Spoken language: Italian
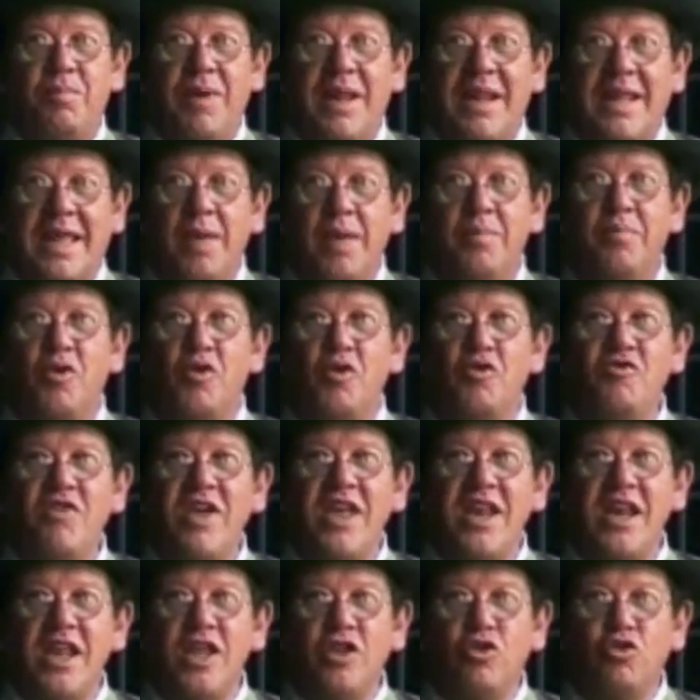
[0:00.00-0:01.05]
perché
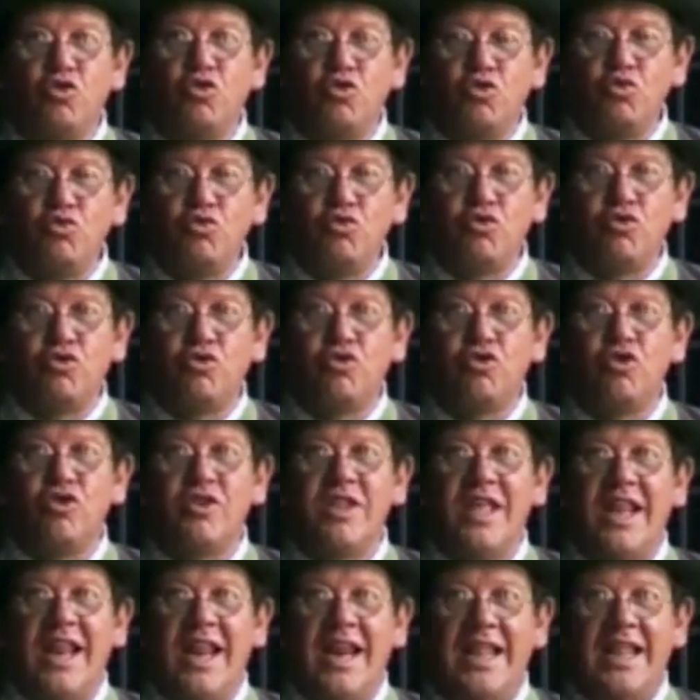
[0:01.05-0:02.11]
proviene tutto
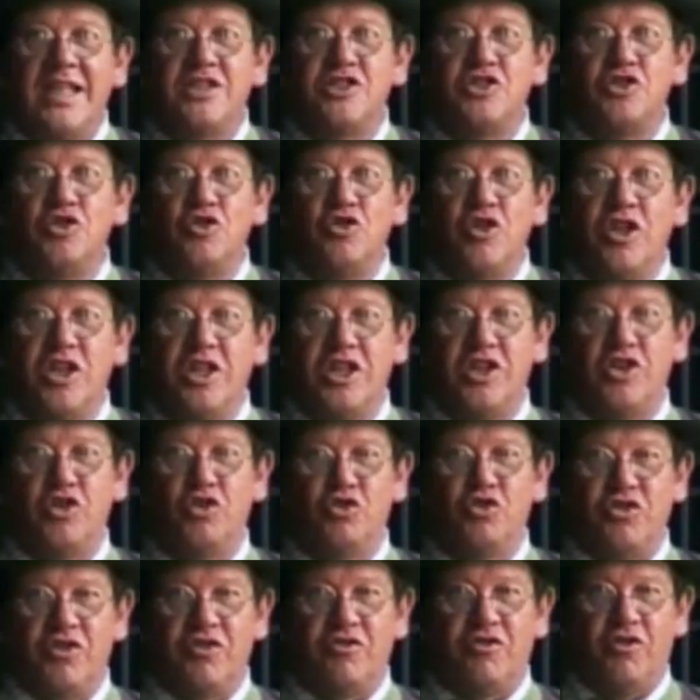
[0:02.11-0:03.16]
dalla lezione di
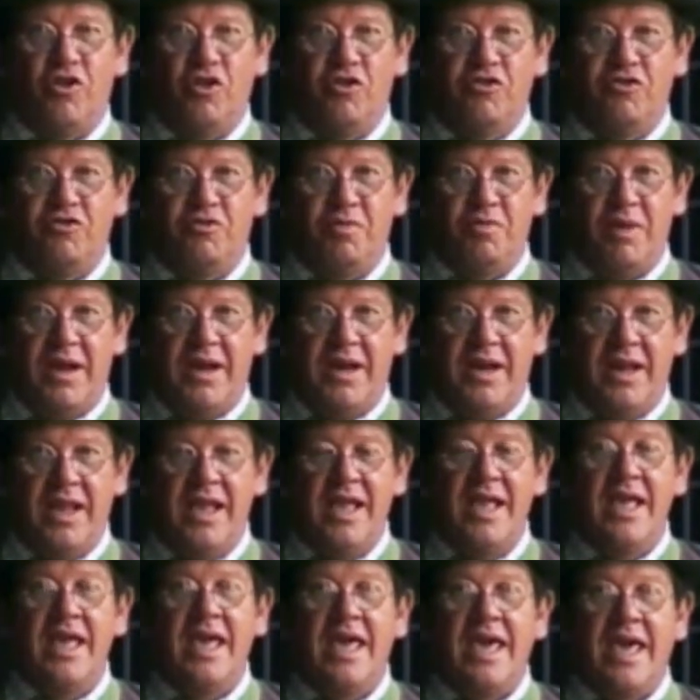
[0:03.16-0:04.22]
Josef Hoffmann
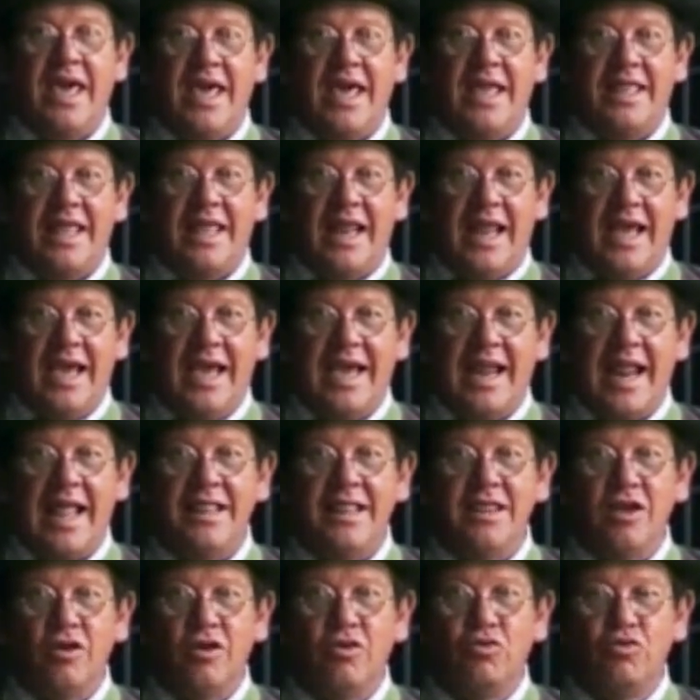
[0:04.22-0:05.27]
e dalla
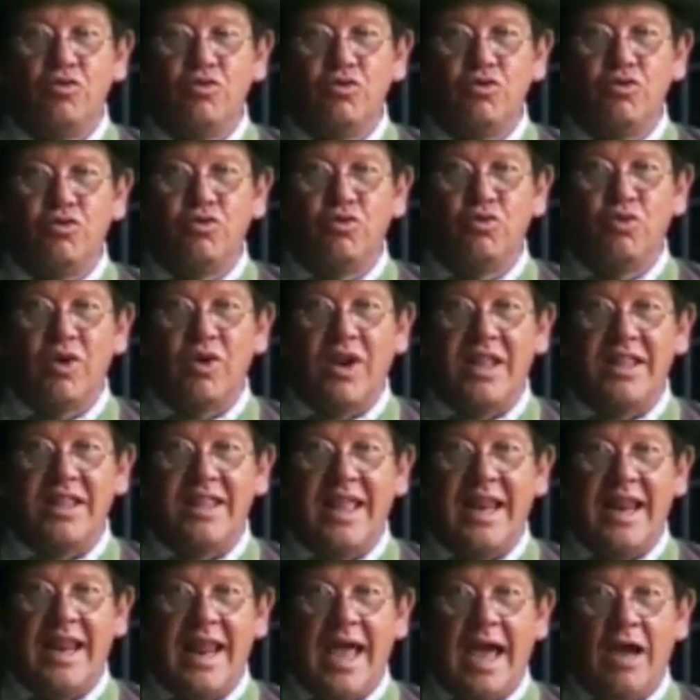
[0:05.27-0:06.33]
grande cultura
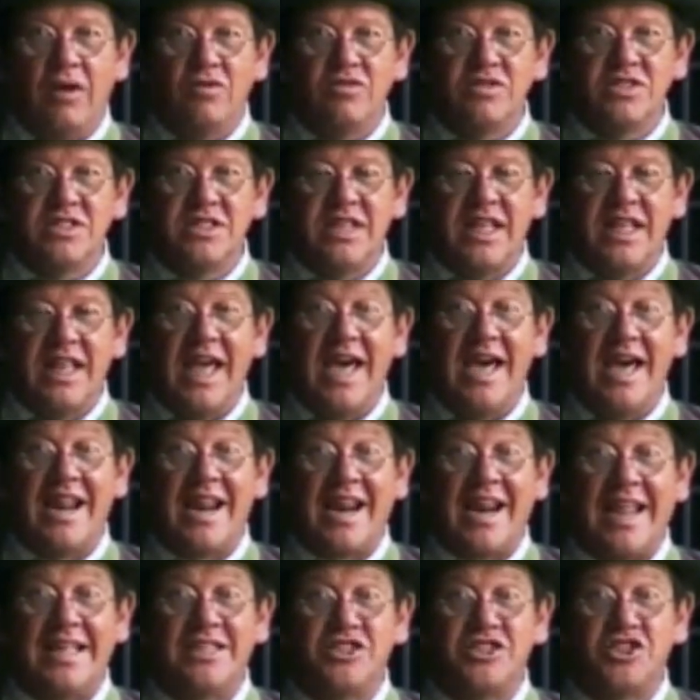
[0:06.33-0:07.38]
dell'Austria
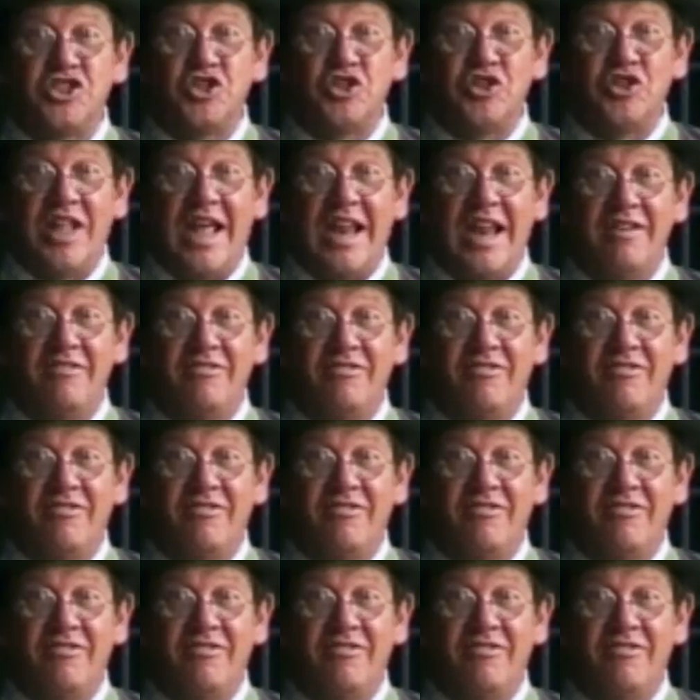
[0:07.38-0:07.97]
Rational